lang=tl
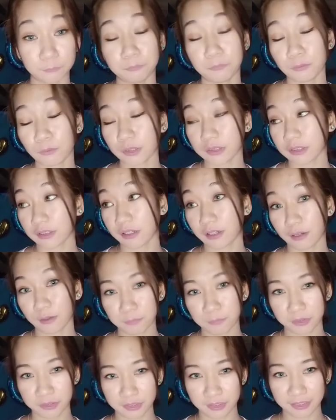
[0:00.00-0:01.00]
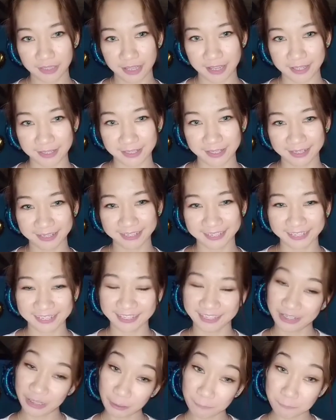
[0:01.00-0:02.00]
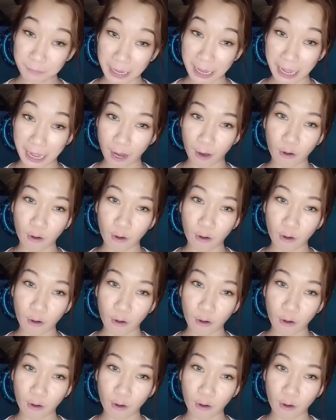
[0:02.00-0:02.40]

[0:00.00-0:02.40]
Bukas na lang ako magda-diet. Diba?